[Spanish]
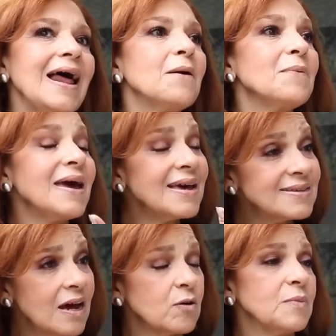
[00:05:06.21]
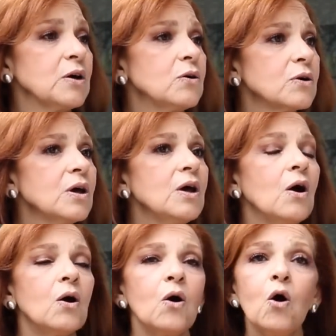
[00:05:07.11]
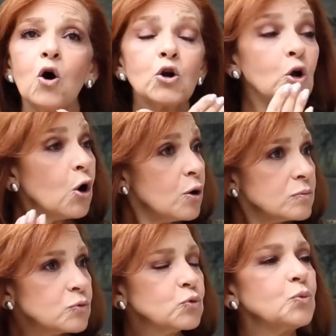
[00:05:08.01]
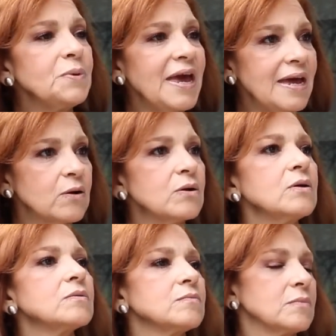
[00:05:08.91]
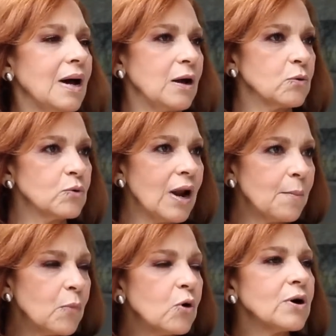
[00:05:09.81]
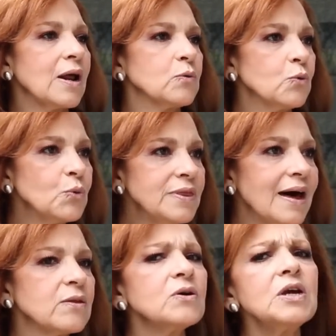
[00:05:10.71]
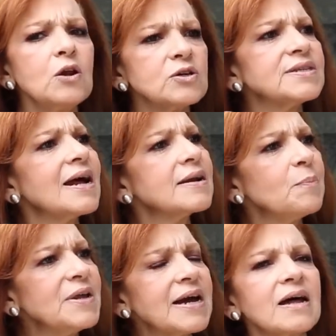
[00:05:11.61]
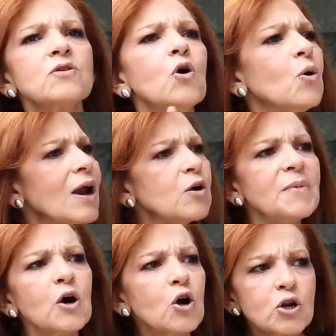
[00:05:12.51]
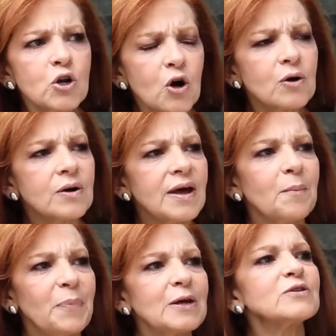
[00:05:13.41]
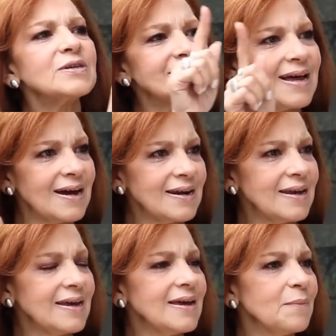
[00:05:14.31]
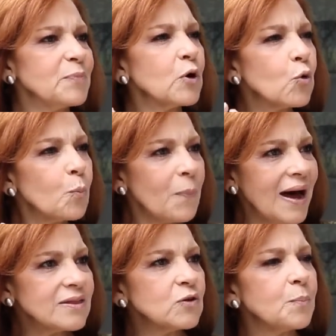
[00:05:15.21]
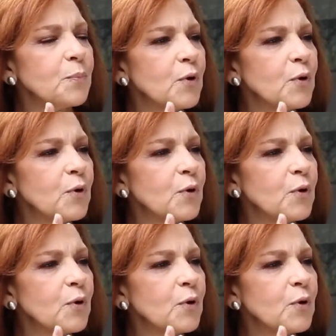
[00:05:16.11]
a la vez a lo mejor o no tuvieron algún amor, algún cuidado y lo están replicando o a lo mejor no, pero se están eh, preocupando